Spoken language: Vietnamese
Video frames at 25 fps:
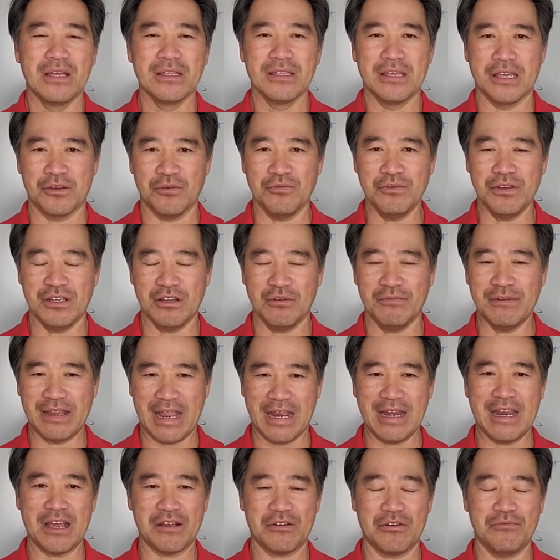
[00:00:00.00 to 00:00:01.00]
thì cũng như nó
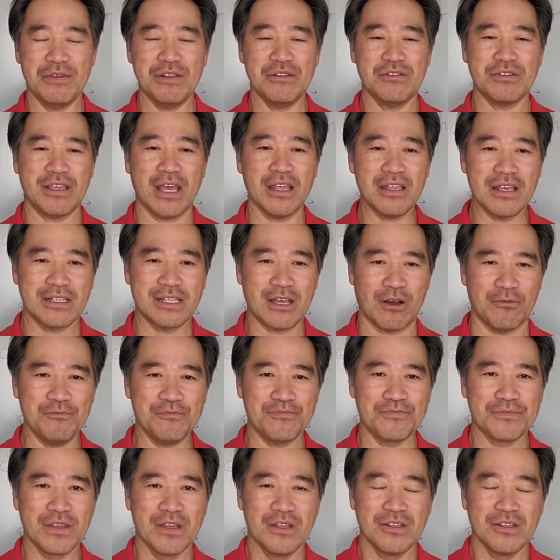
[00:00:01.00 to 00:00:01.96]
nhảy ra không biết nó chết hay sống